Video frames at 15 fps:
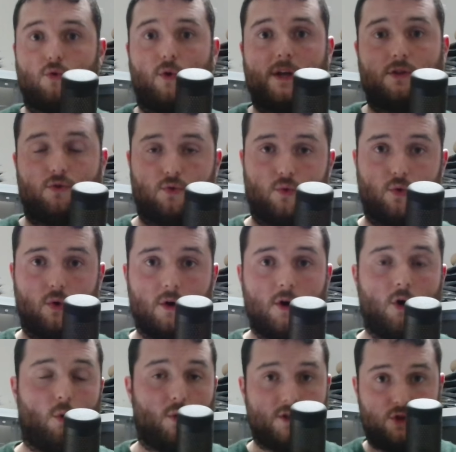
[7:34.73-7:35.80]
o en tu,
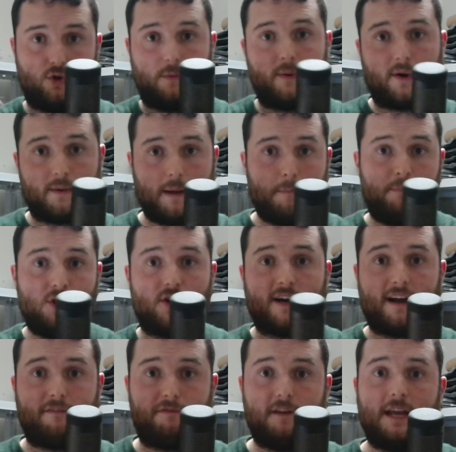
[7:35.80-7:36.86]
o en tu
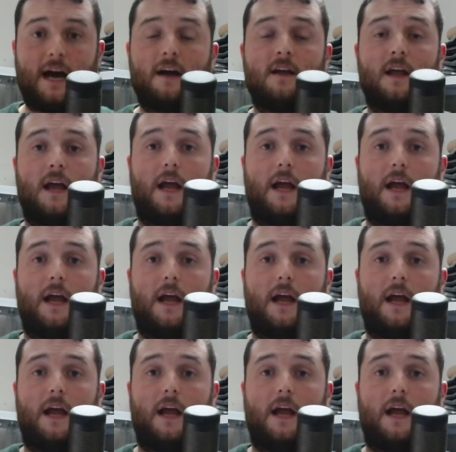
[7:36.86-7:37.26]
biografía,